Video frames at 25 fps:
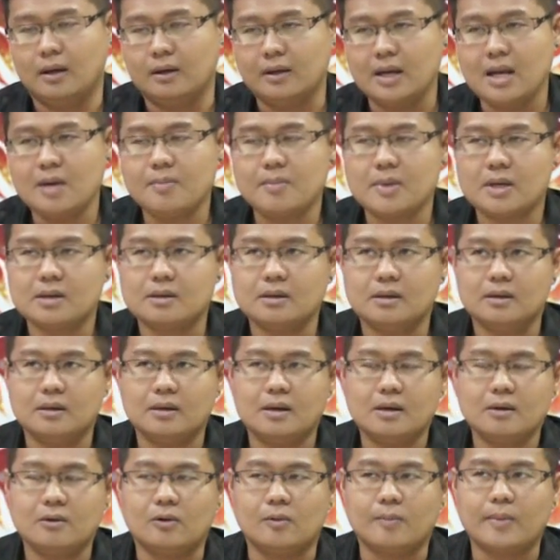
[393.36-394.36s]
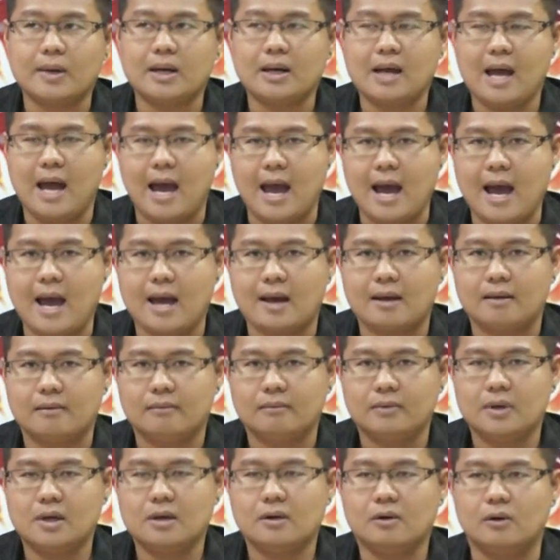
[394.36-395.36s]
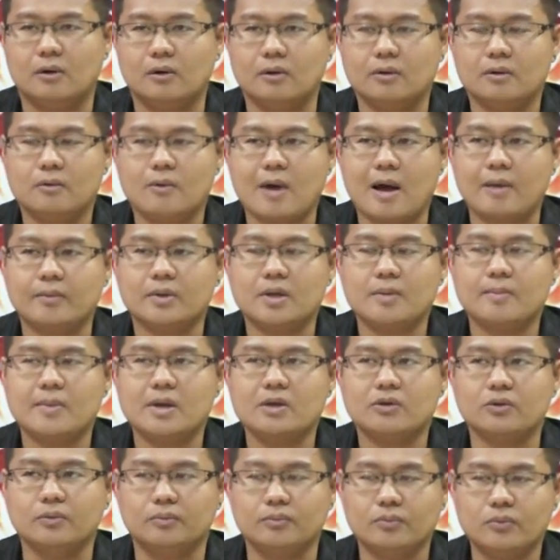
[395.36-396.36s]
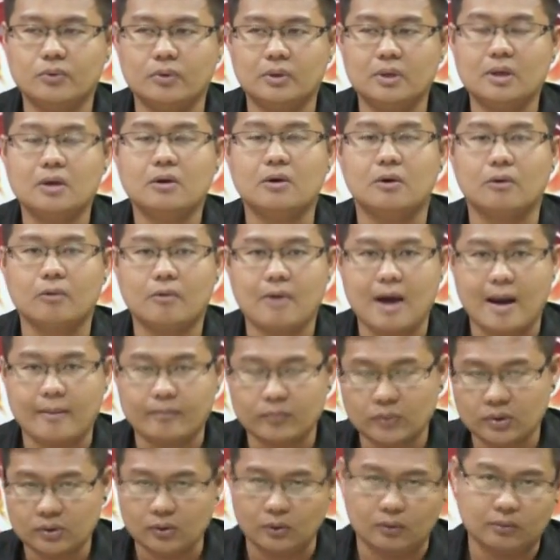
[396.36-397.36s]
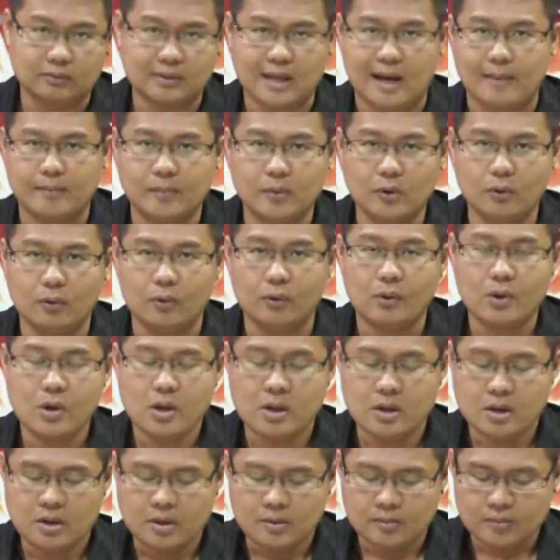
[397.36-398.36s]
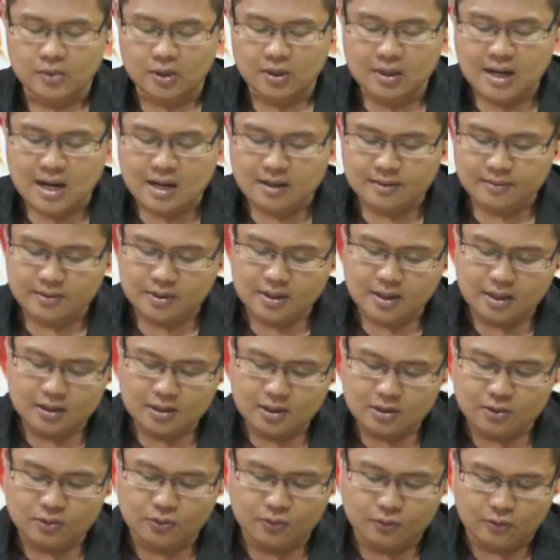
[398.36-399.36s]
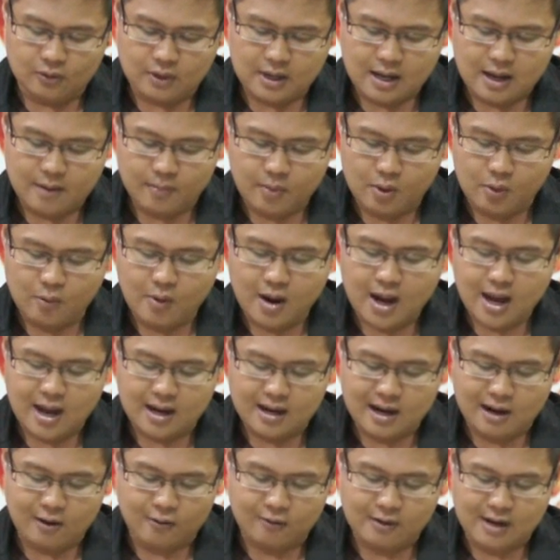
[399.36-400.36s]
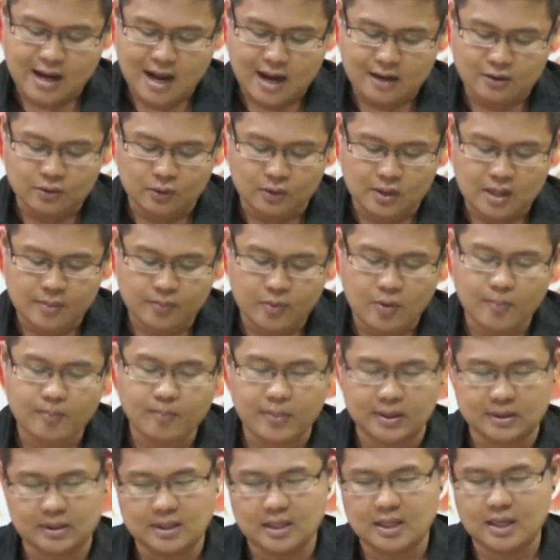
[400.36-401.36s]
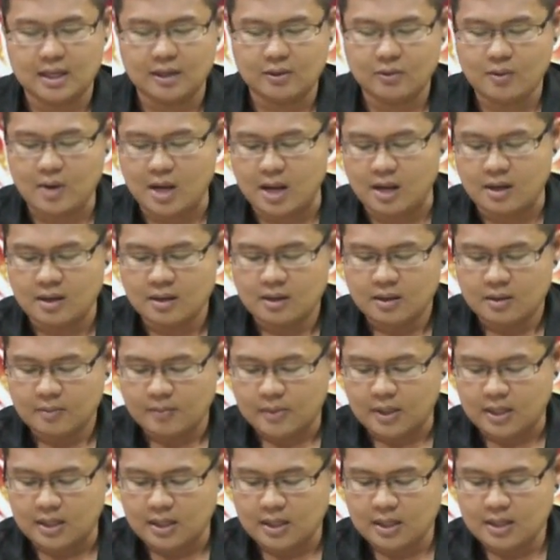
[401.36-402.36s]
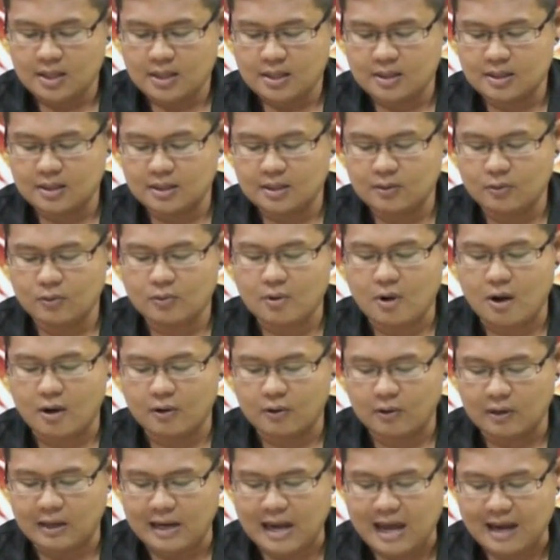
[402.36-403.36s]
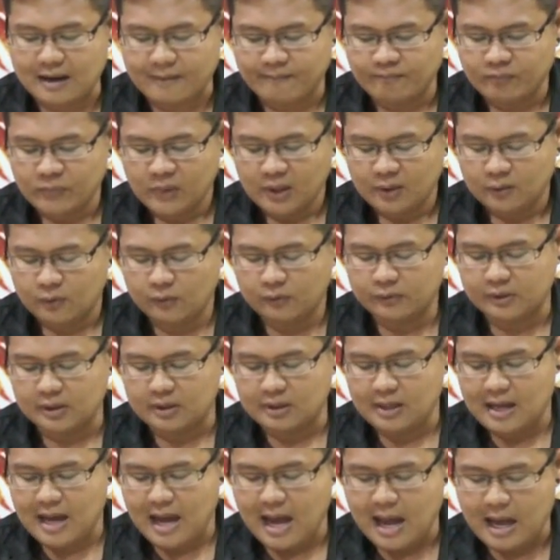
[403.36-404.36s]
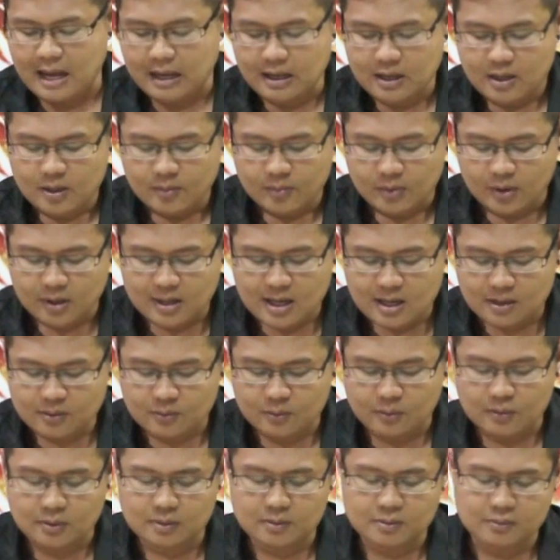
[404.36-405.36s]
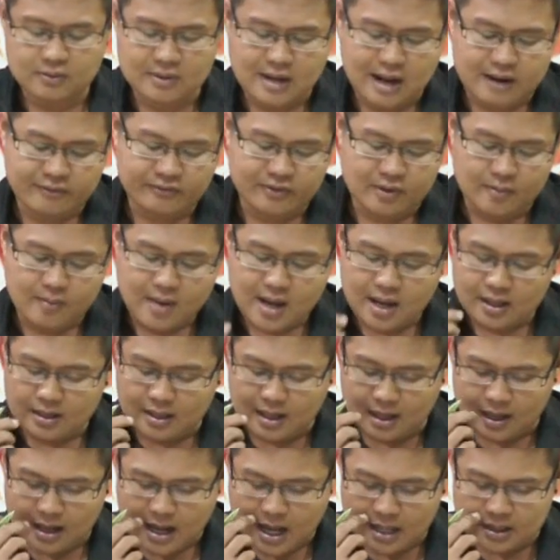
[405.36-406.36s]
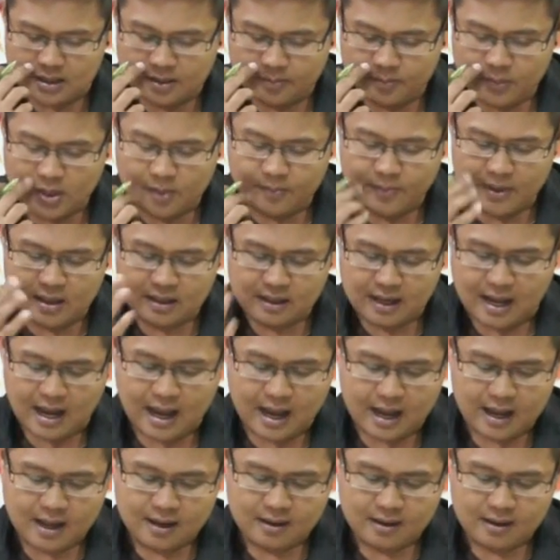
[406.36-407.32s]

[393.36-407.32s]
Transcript: นิดมันคือเรื่องของปัญหาเรื่องของความที่ไม่สมบูรณ์เรื่องของความตกต่ำลง เพราะนั้นก็ต้องดูนะครับเพราะว่าดาวอังคารอยู่ในภพปัตตนีด้วยวันนี้นี่คือคู่ครองคนรักคู่สัญญา เพราะนั้นคุณราศีเมษเนี่ยอาจจะมีปัญหา